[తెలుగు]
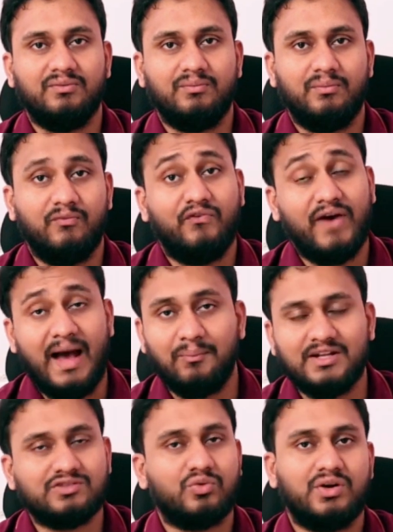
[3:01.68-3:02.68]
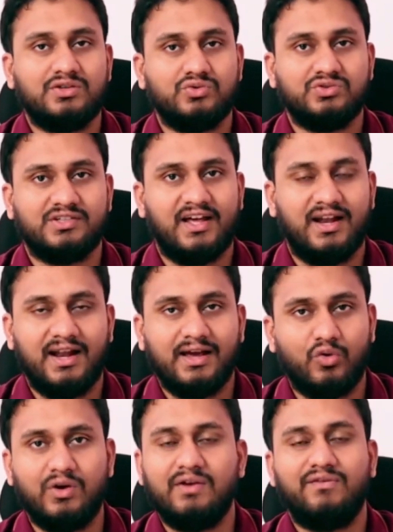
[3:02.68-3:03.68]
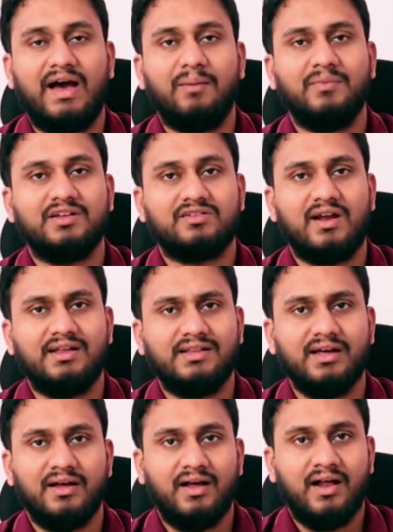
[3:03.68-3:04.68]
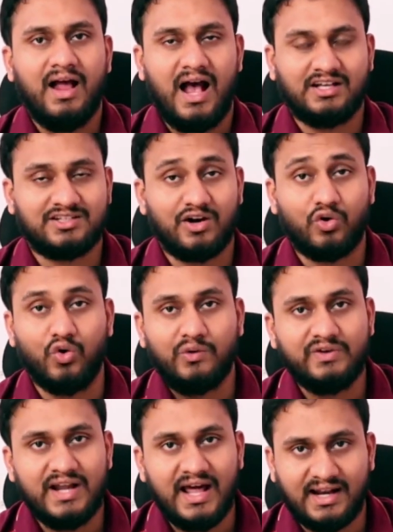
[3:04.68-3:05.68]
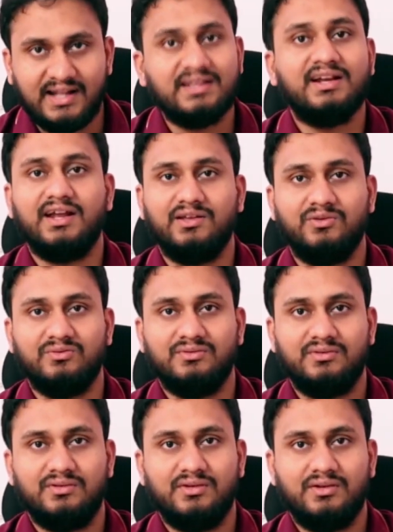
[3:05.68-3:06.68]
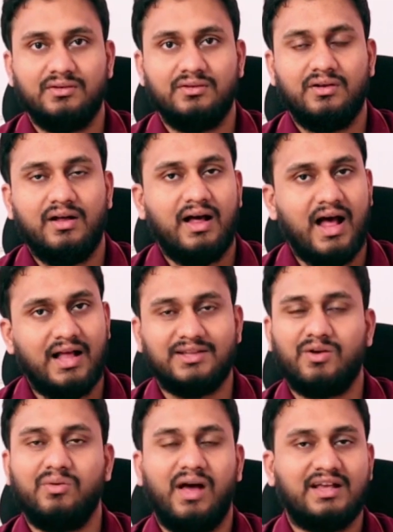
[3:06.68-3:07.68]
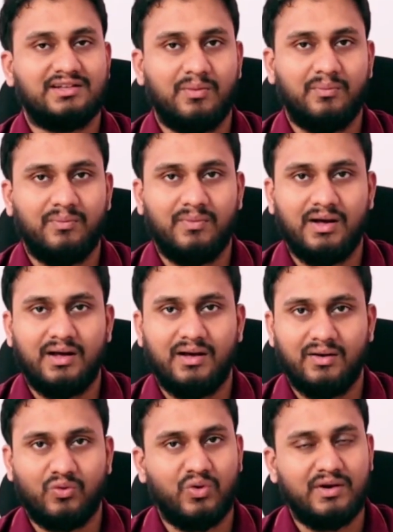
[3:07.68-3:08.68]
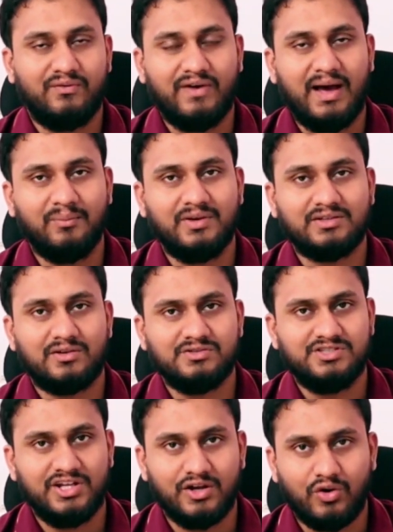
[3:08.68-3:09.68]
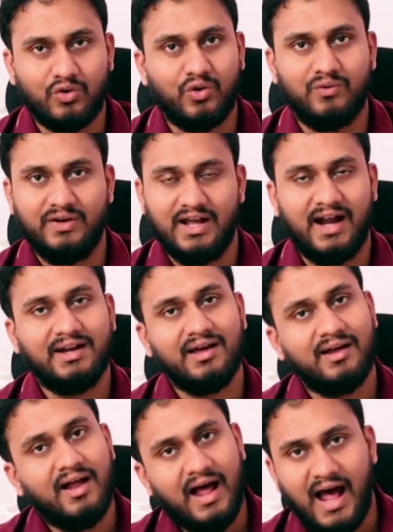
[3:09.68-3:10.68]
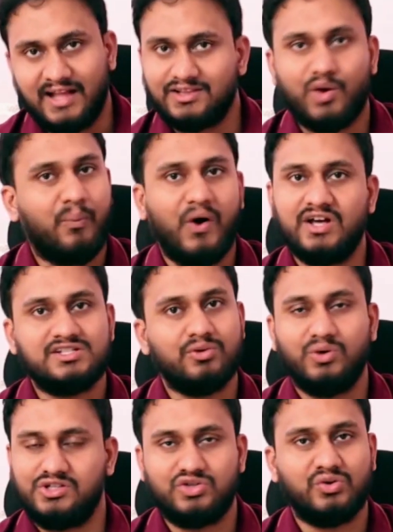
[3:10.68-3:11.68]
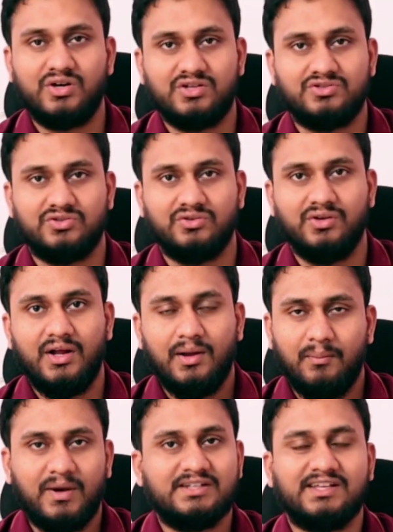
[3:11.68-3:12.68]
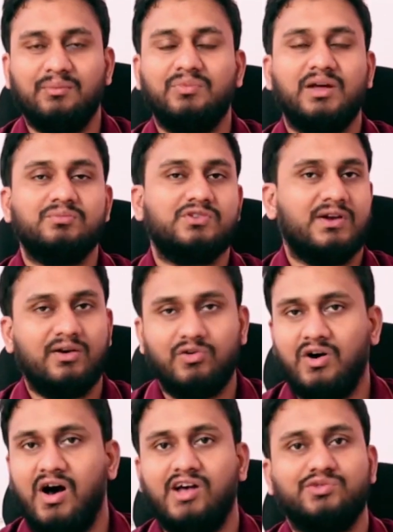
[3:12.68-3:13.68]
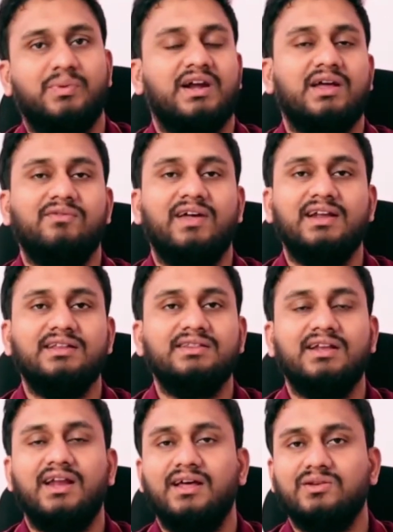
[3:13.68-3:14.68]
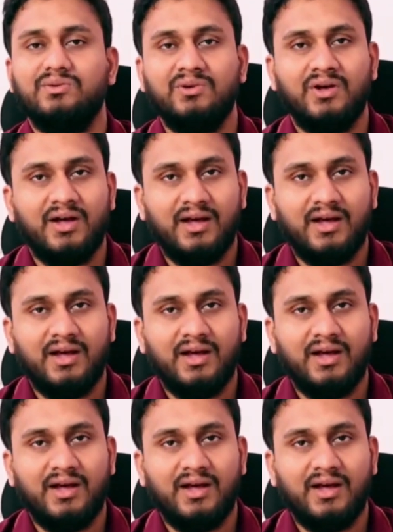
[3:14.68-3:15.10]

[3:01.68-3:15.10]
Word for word: నేను ఫ్యామిలీస్ కూడా చూసా లైక్ కొన్ని ఫ్యామిలీస్లో అయితే అసలు కోవిడ్ అన్నది లేదు అందరూ అసలు మా కొన్ని ఫ్యామిలీస్లో జీరో కోవిడ్ అంటే అందరూ పాజిటివ్ వచ్చి ఉండొచ్చు బట్ సిమ్టమ్స్ లేవు హాస్పిటల్కి వెళ్ళింది లేదు